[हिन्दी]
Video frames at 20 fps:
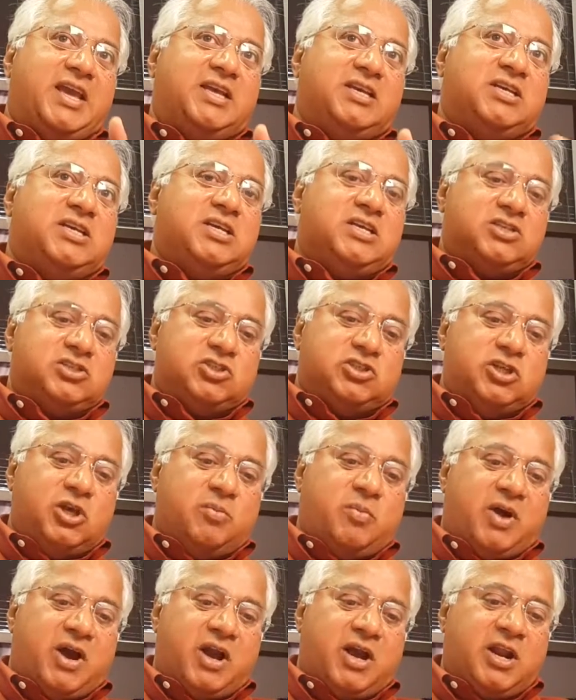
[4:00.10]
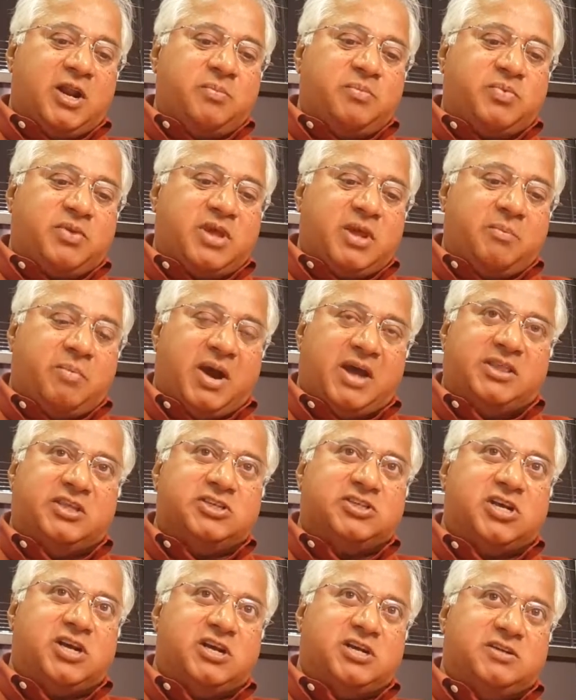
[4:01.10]
कि जब अरब के
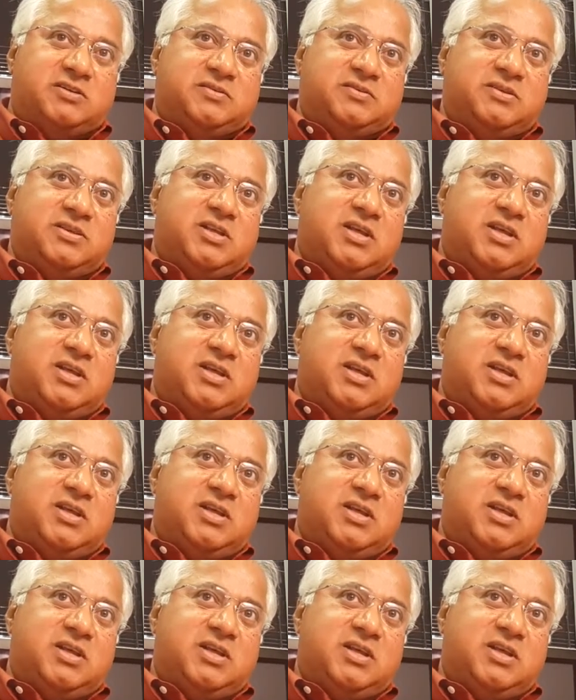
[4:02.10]
बादशाह